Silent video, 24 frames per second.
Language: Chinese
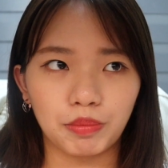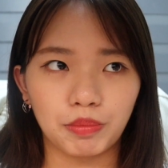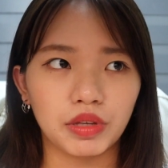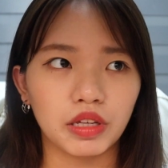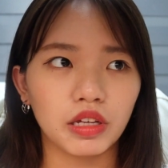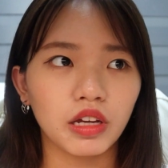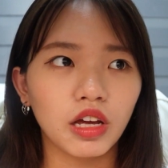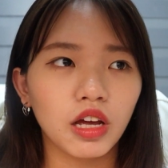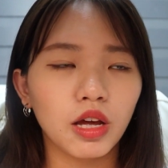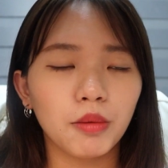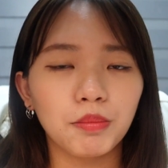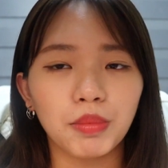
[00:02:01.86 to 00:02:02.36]
币，
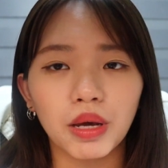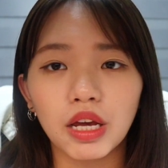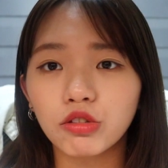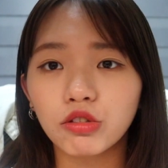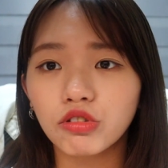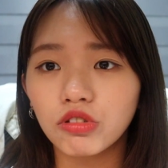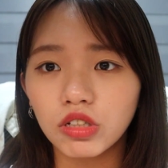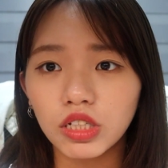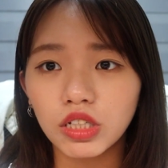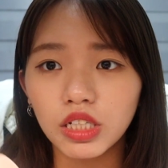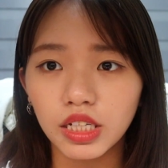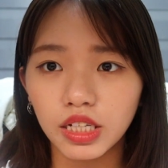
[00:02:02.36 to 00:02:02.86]
平
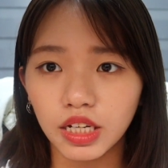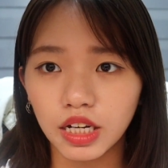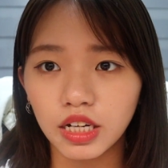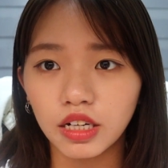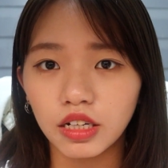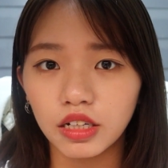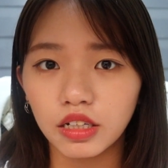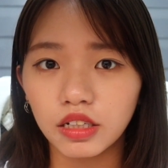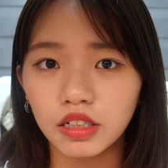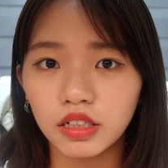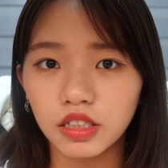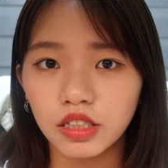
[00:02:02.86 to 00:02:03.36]
均一
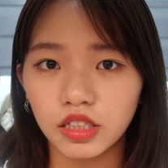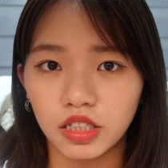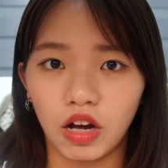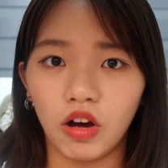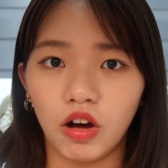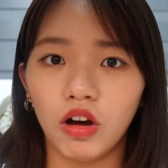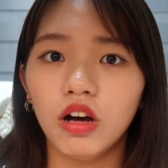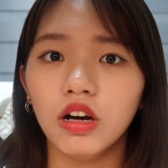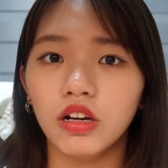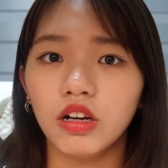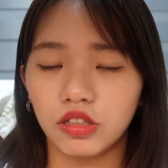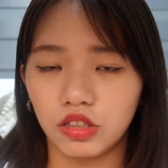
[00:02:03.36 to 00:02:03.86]
颗只
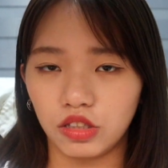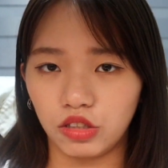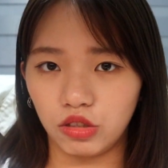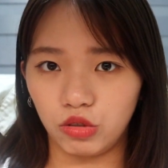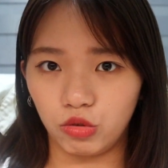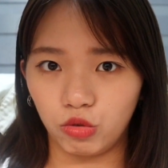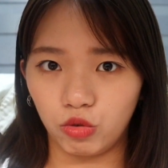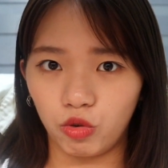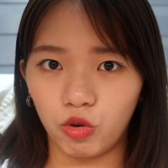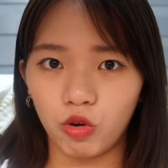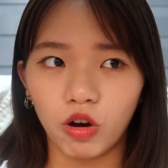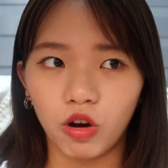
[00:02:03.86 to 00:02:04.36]
要二十
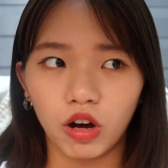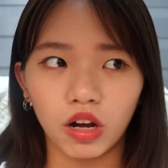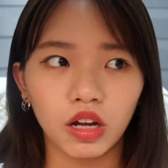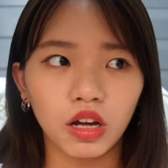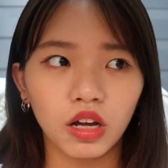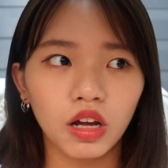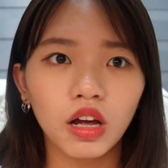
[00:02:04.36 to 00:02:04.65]
多块，